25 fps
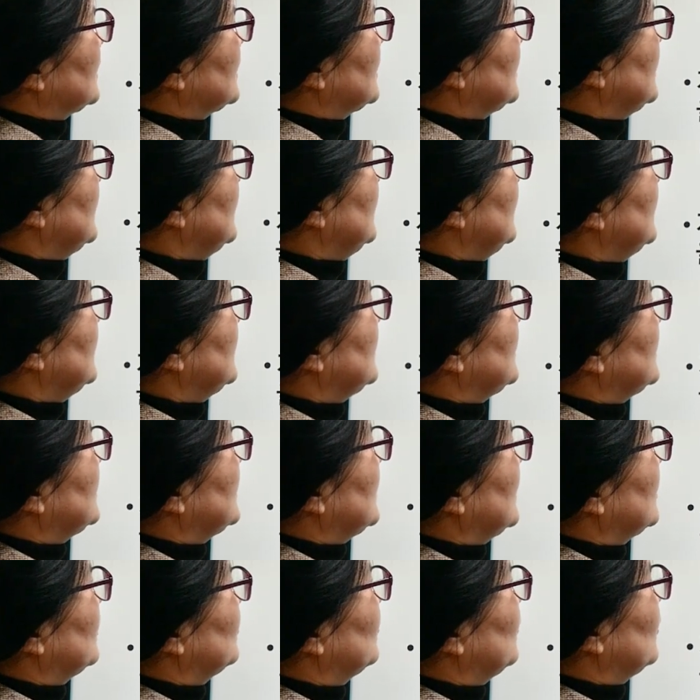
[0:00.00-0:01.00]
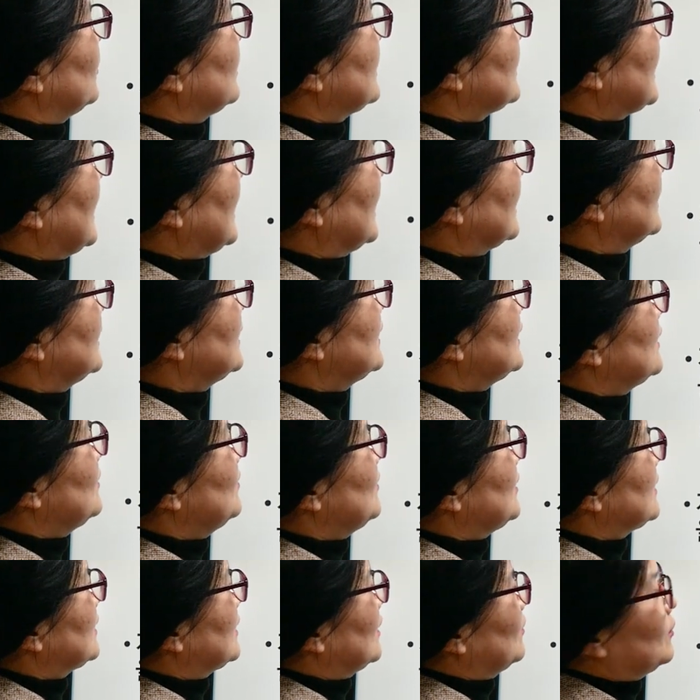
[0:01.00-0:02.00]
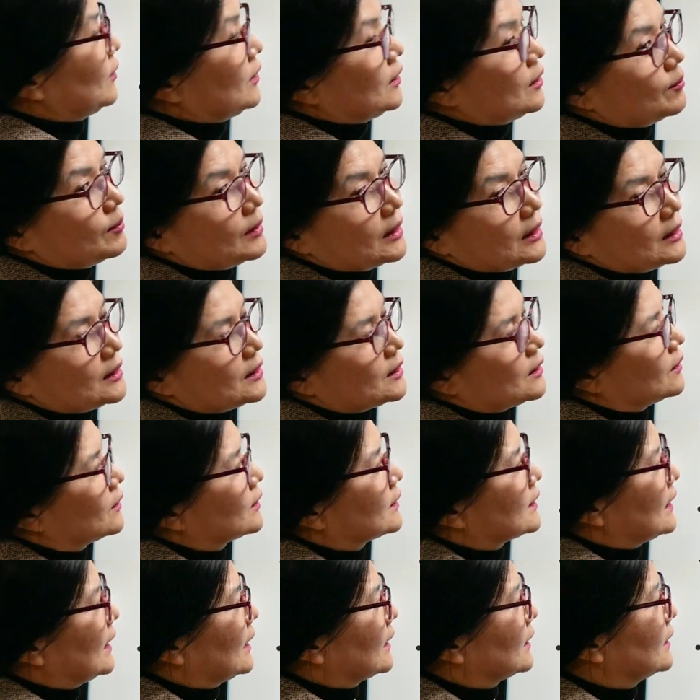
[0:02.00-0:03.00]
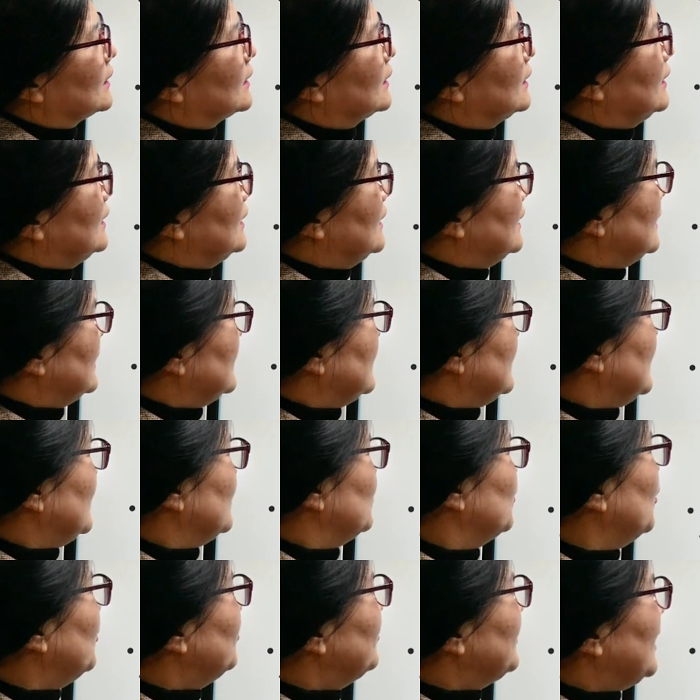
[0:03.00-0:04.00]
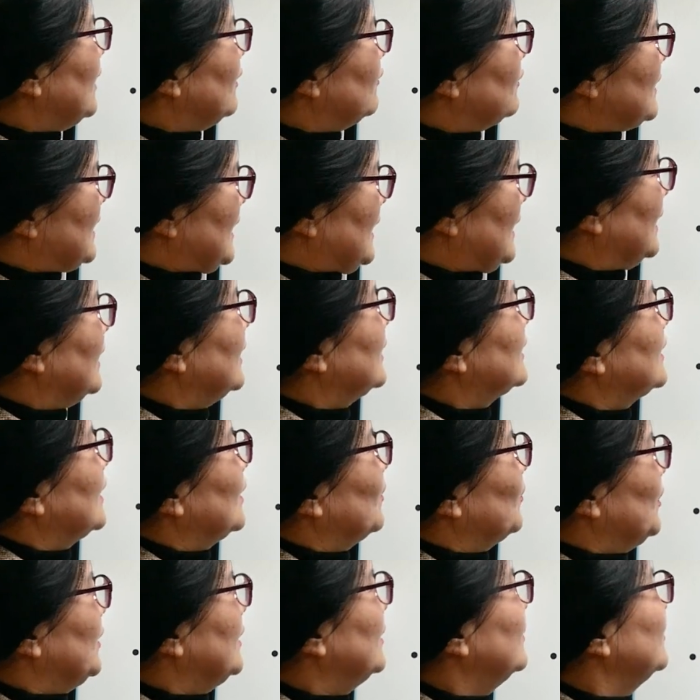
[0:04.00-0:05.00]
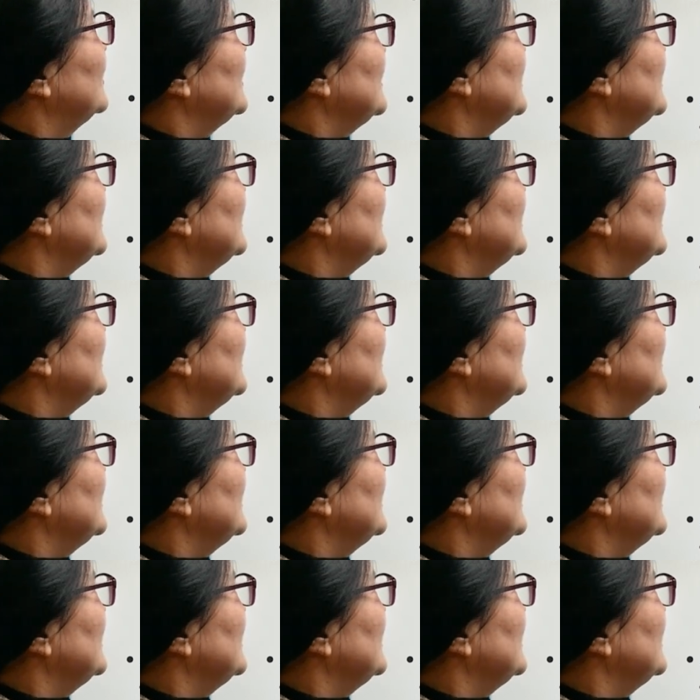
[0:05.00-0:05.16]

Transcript: 긍은 이게 뭐 작은 힘이 있다 뭐 이런 말이죠. 작은. 뽐내고 자랑하다 뭐 이런